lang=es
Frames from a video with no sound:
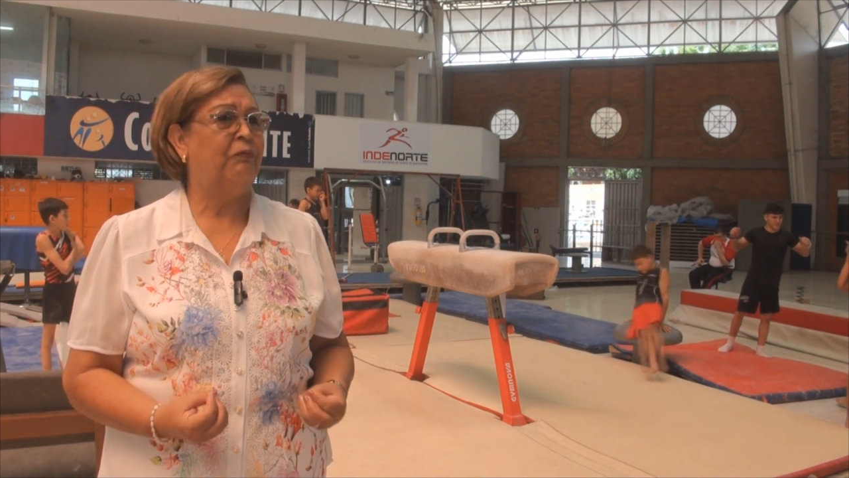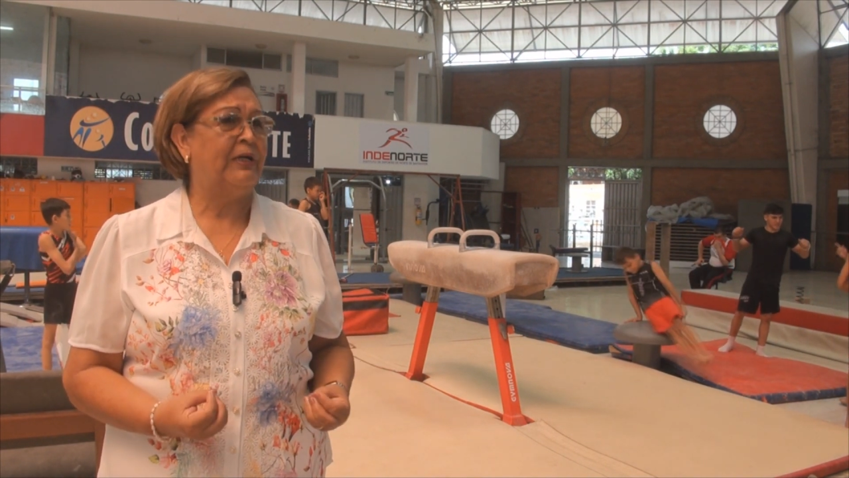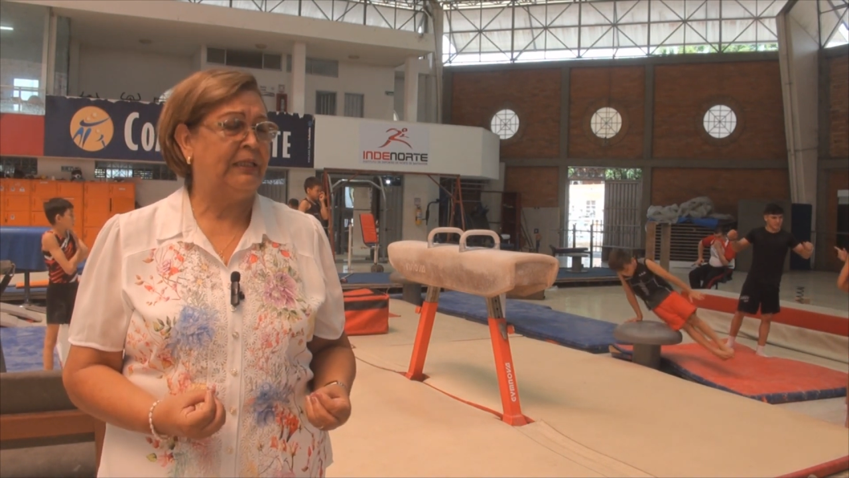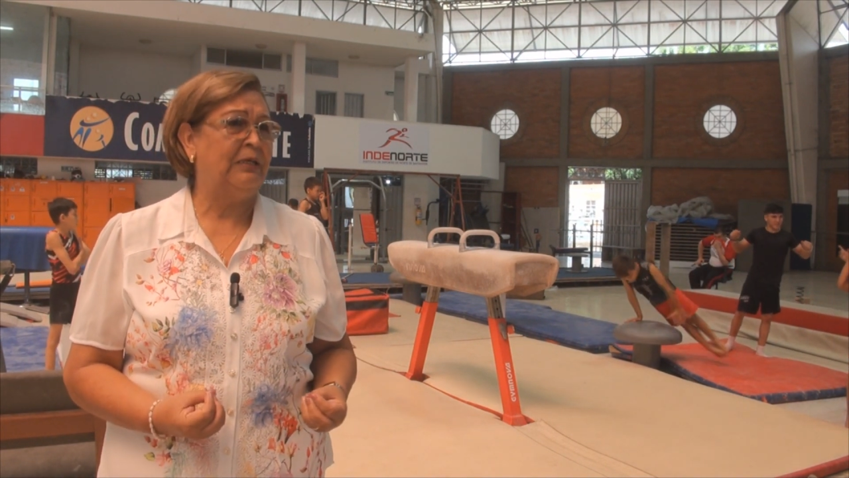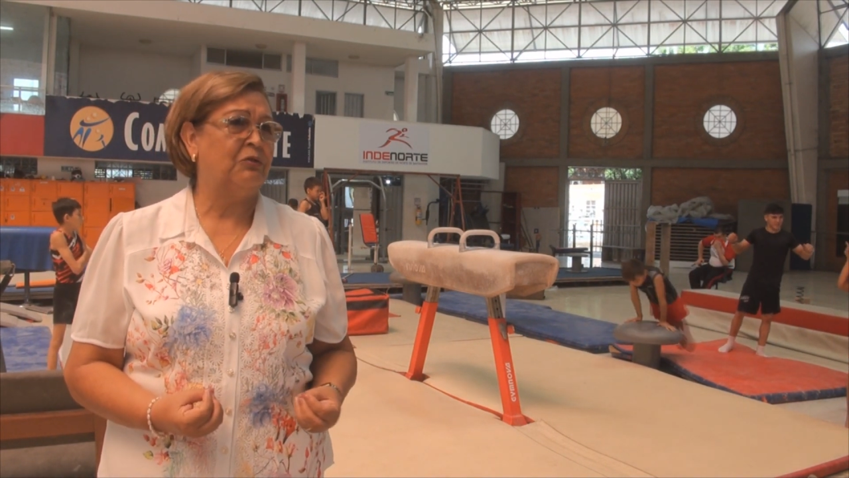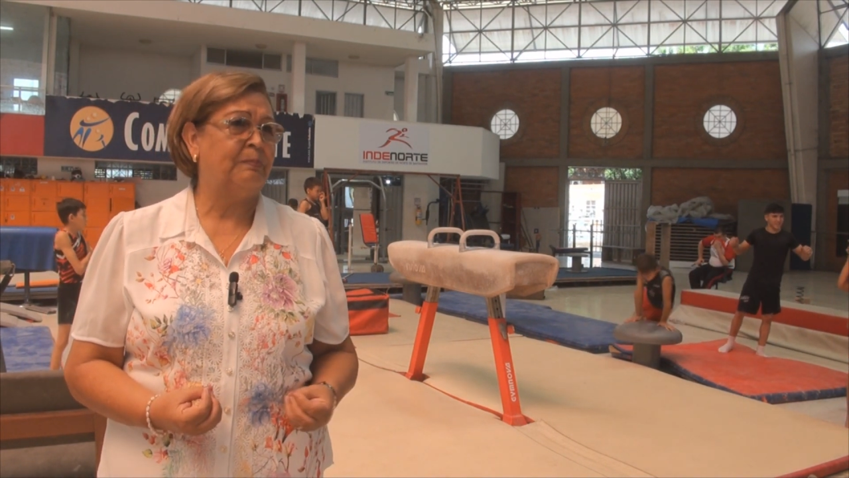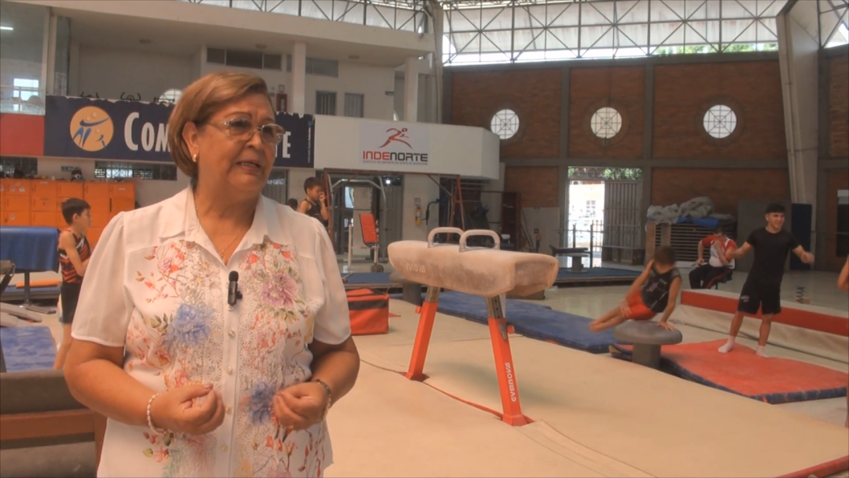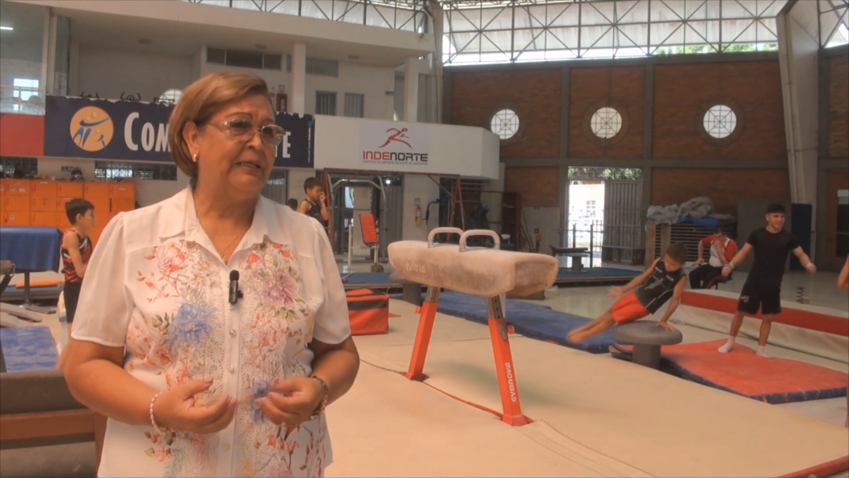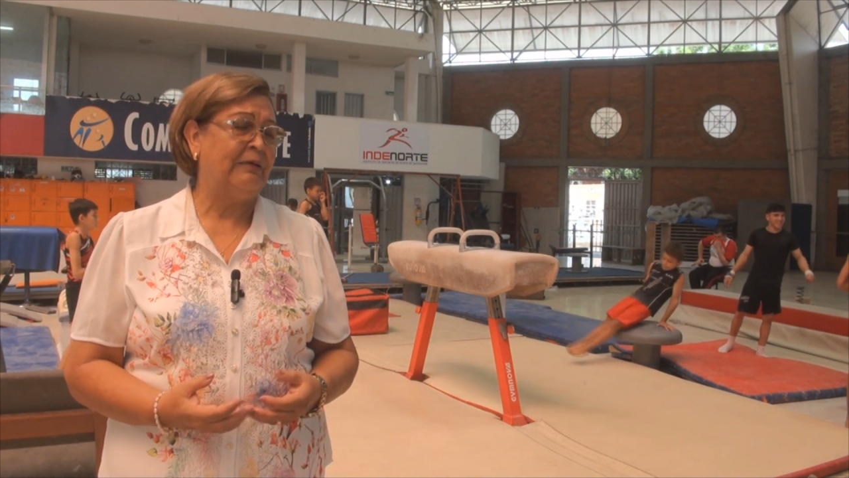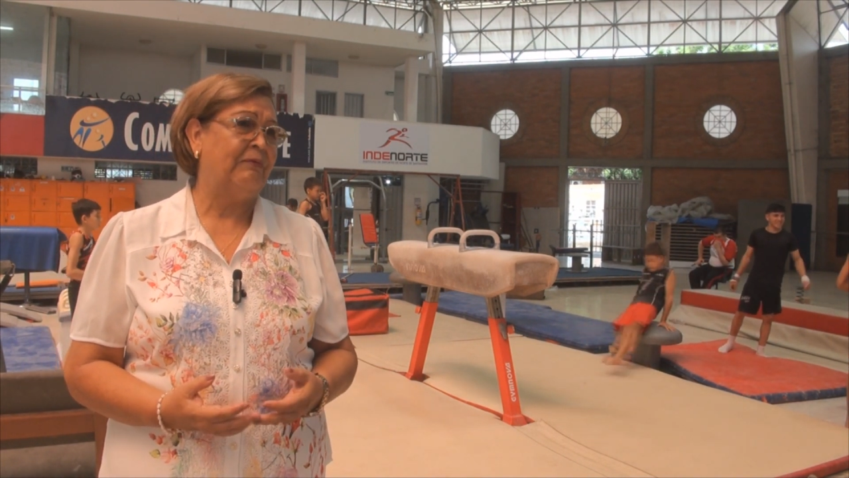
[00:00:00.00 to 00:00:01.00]
fuerte de los
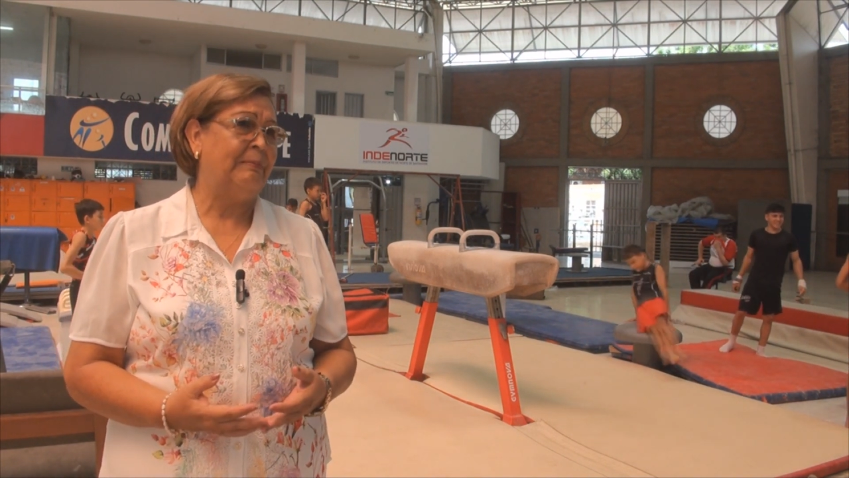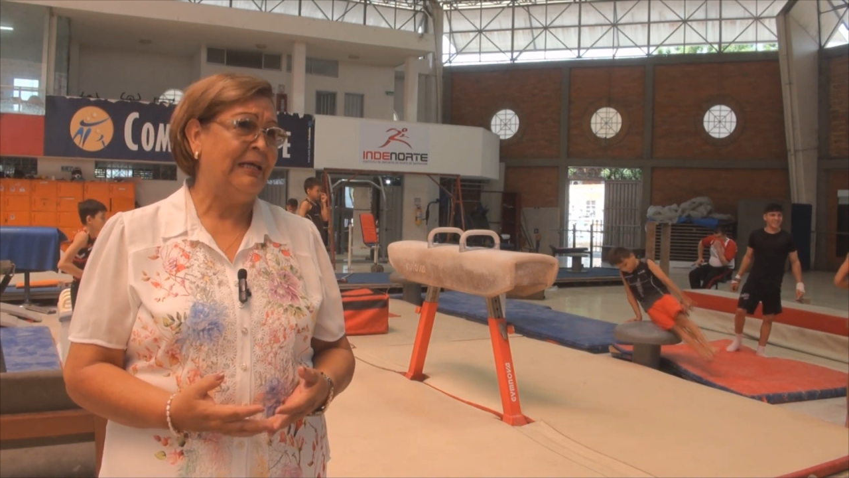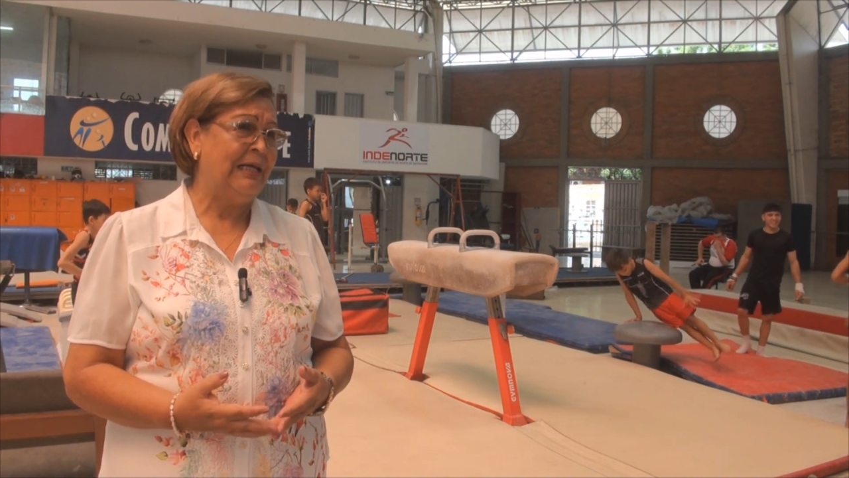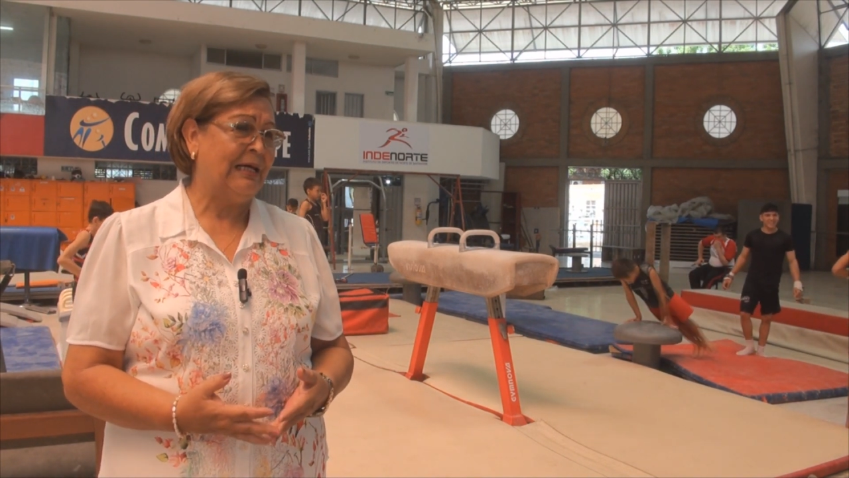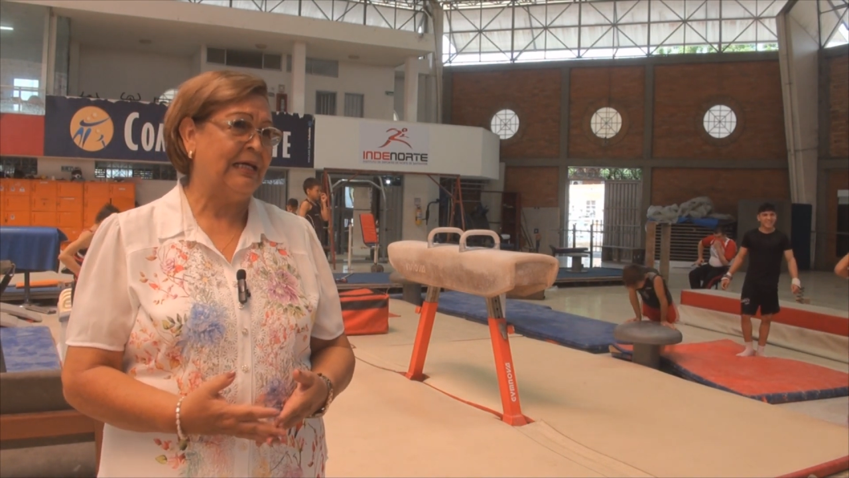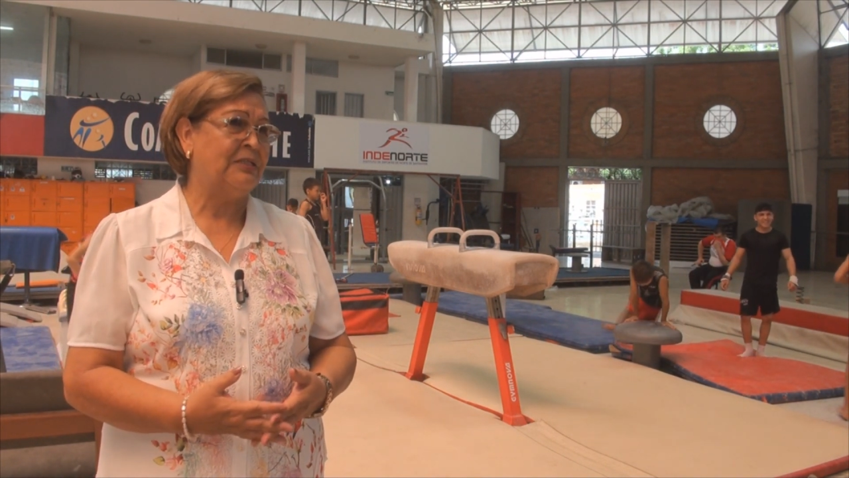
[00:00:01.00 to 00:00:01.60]
padres de familia,